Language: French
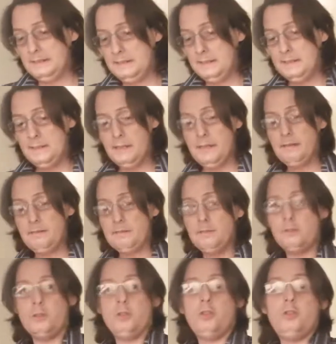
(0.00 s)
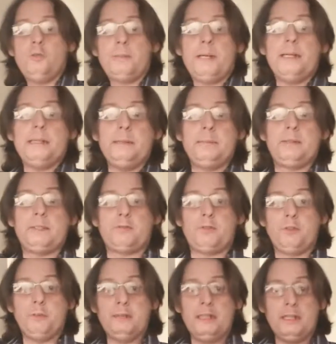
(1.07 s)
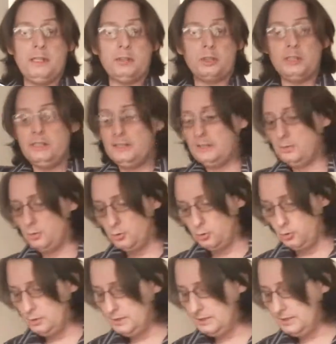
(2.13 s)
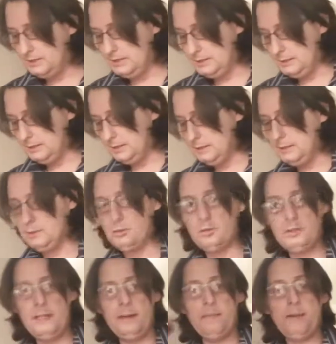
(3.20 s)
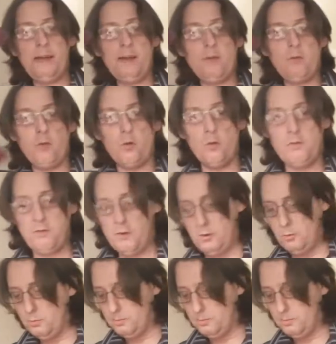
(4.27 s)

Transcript: Et là, tu prends tes petits fruits mélangés qui sont juste ici et tu les mets au fond.